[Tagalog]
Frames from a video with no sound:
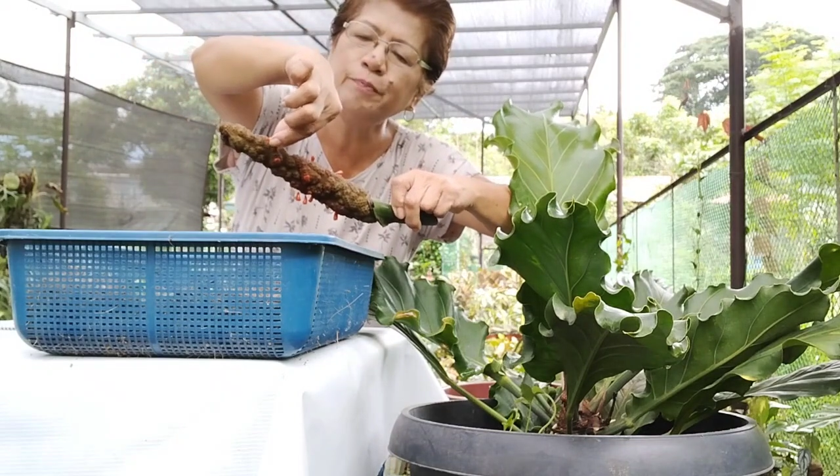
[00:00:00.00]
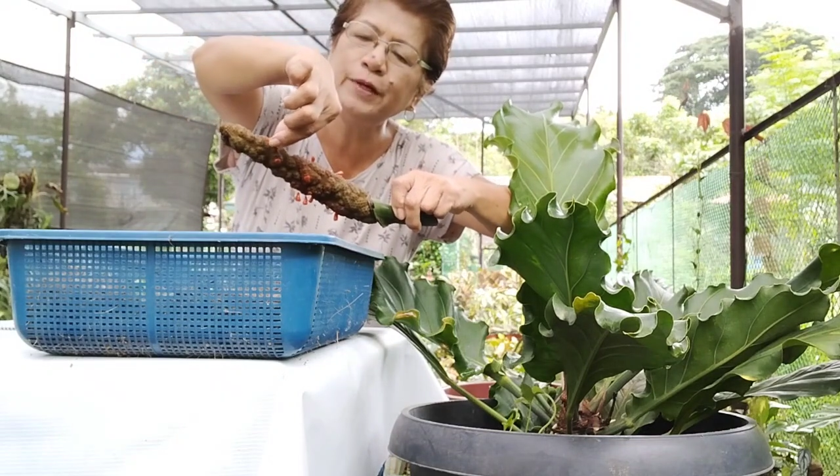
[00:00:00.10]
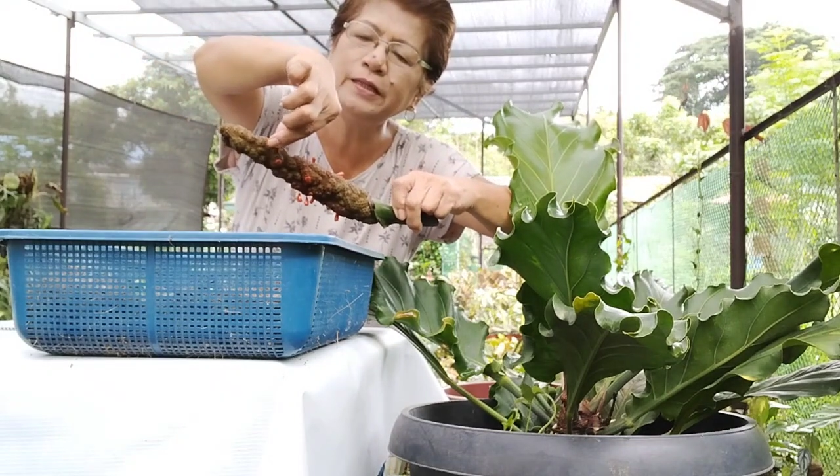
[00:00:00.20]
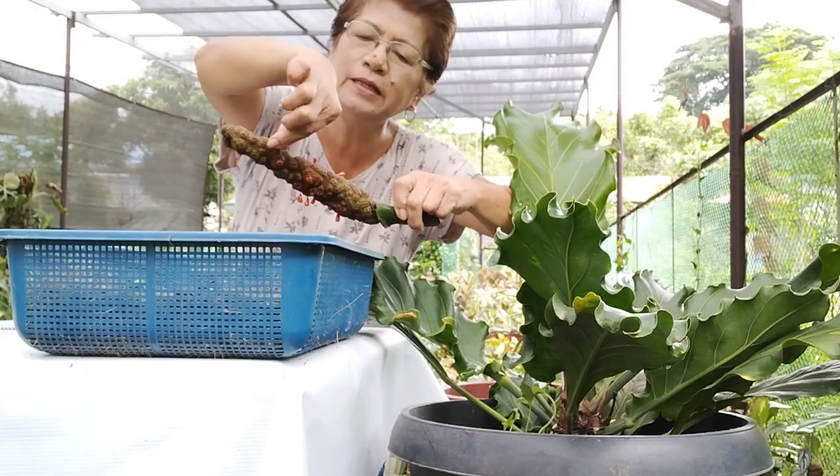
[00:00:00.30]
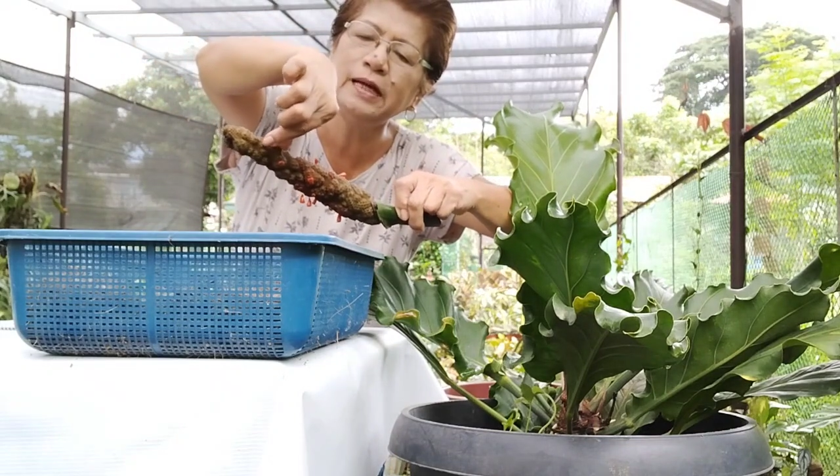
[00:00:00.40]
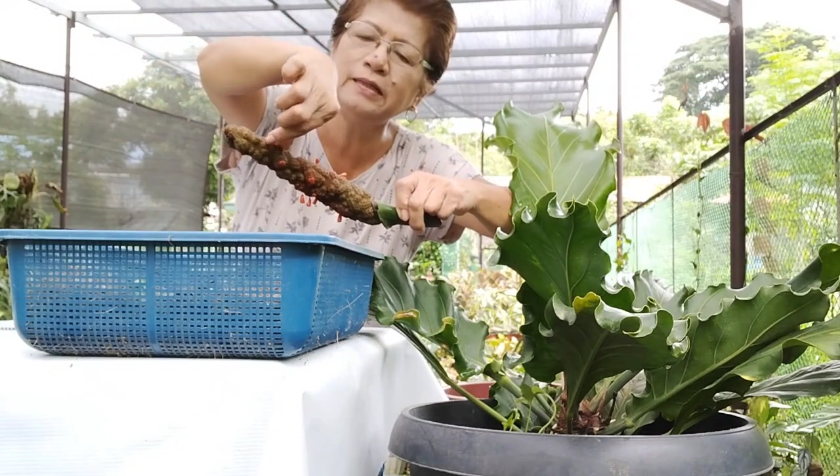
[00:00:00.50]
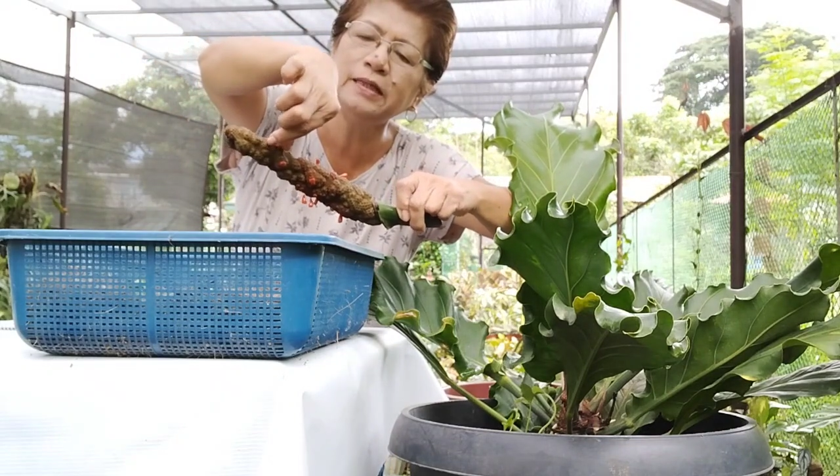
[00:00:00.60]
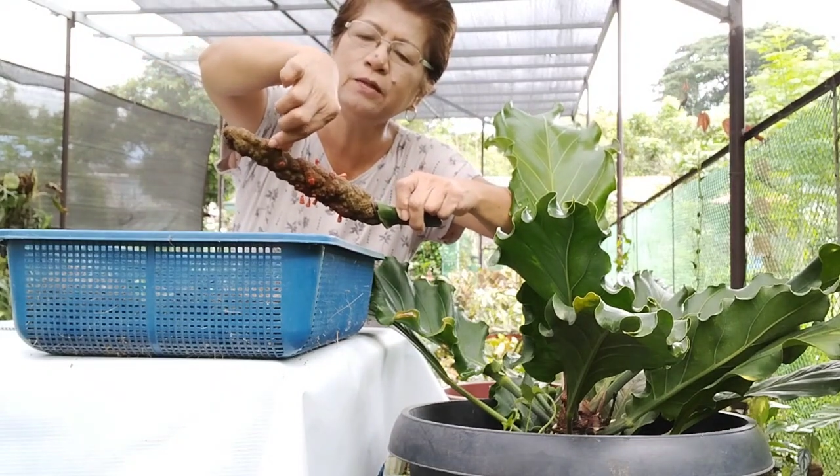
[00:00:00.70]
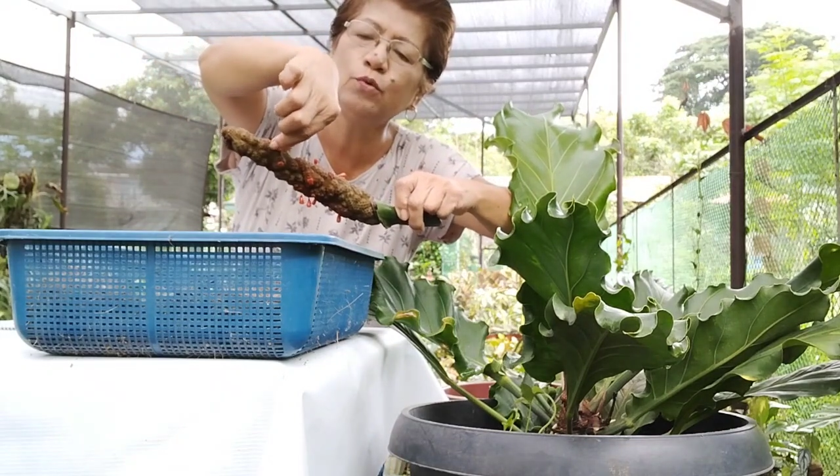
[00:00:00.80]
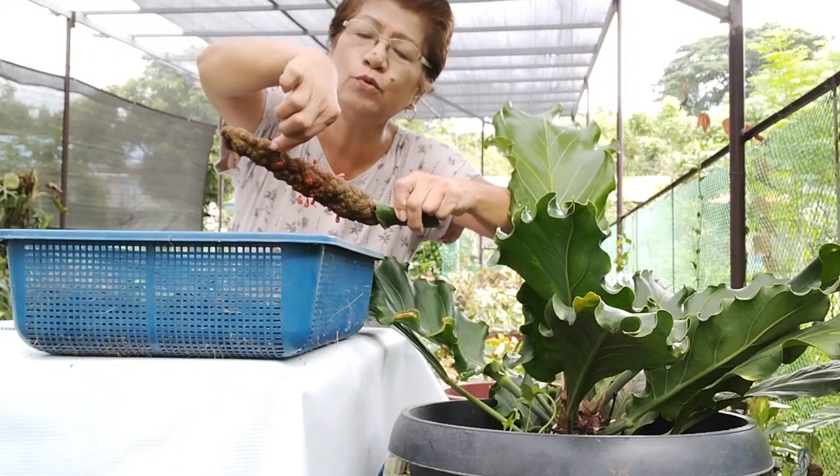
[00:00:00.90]
pwede
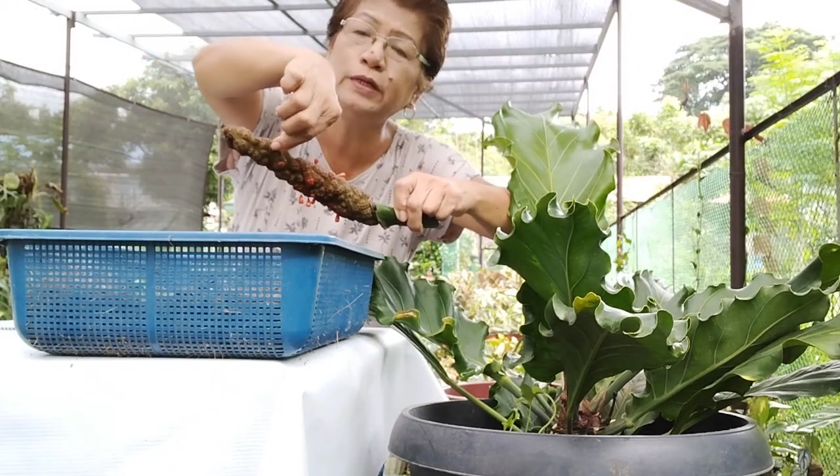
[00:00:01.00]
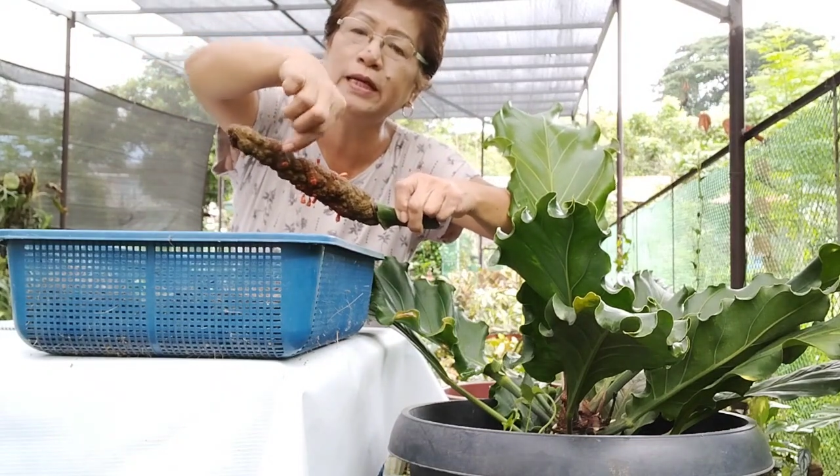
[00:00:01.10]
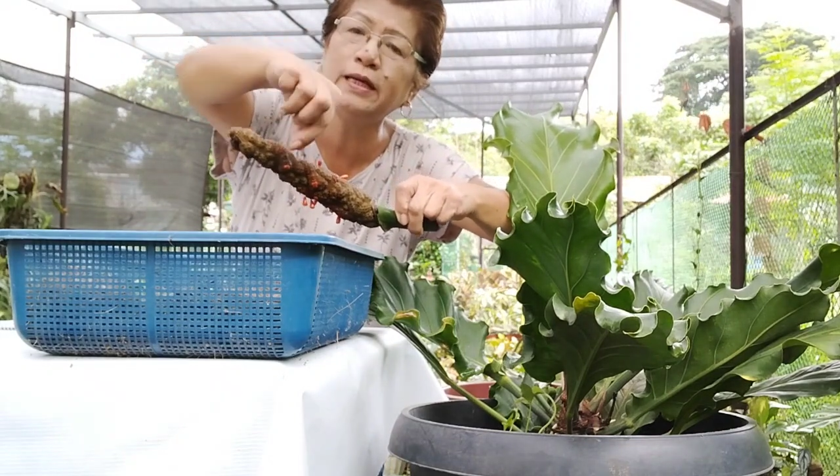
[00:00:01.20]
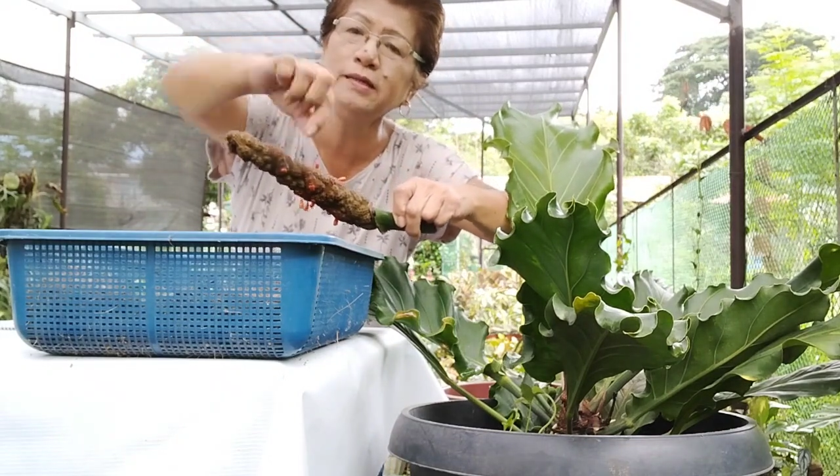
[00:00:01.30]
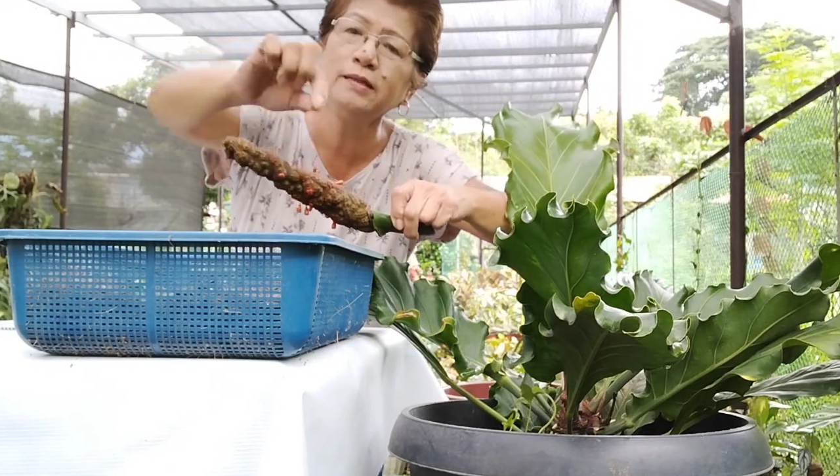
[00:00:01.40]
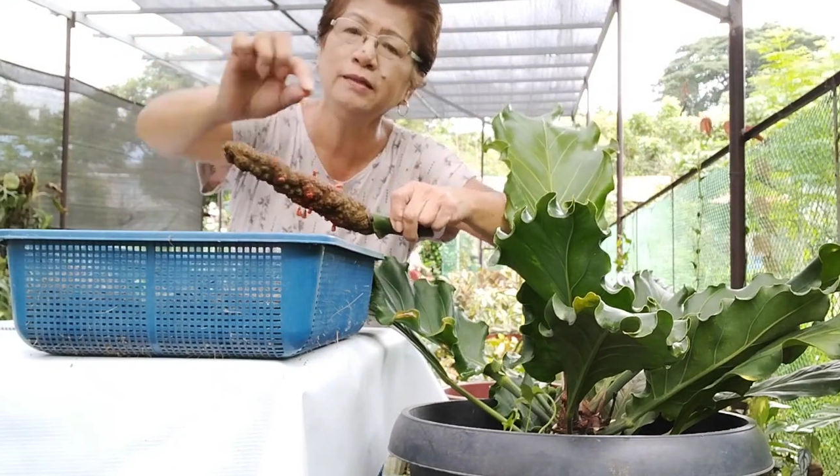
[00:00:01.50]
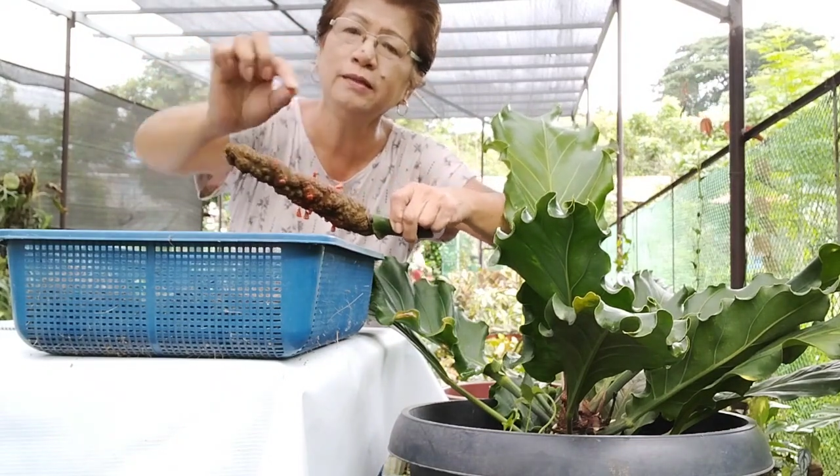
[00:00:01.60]
nating kunin.